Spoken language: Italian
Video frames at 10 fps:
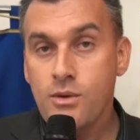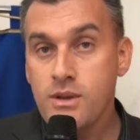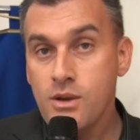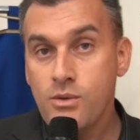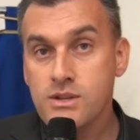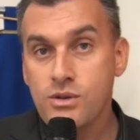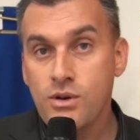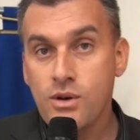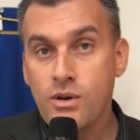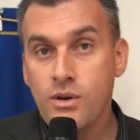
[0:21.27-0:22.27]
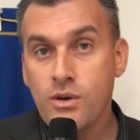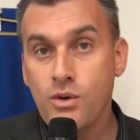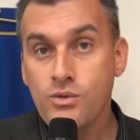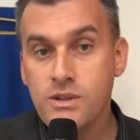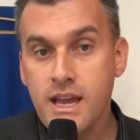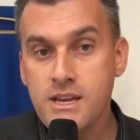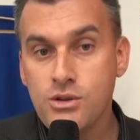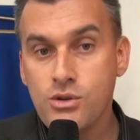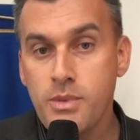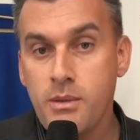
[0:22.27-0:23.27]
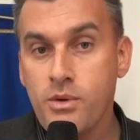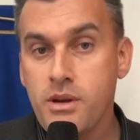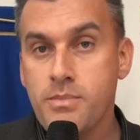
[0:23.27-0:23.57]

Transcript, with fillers: Quindi in questo contesto dobbiamo